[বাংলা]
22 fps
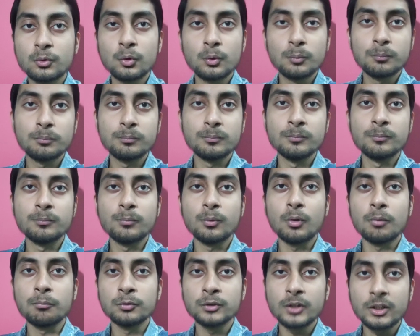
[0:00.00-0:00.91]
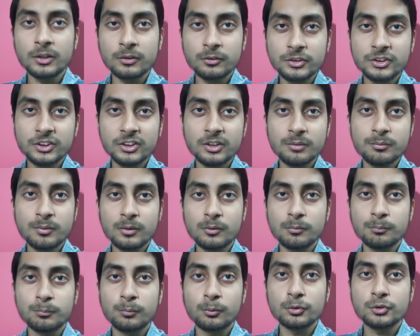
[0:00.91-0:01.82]
খুব পপুলার হয়েছিল এবং
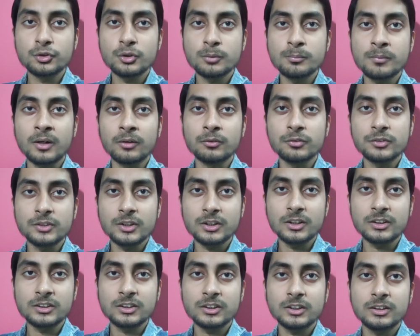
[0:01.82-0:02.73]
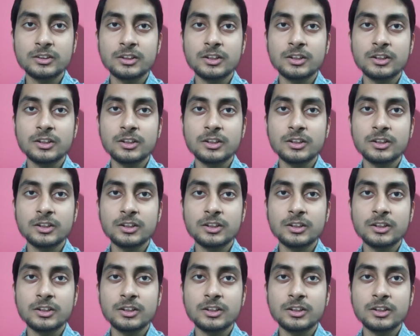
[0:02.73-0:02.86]
প্রচুর মানুষের কাছে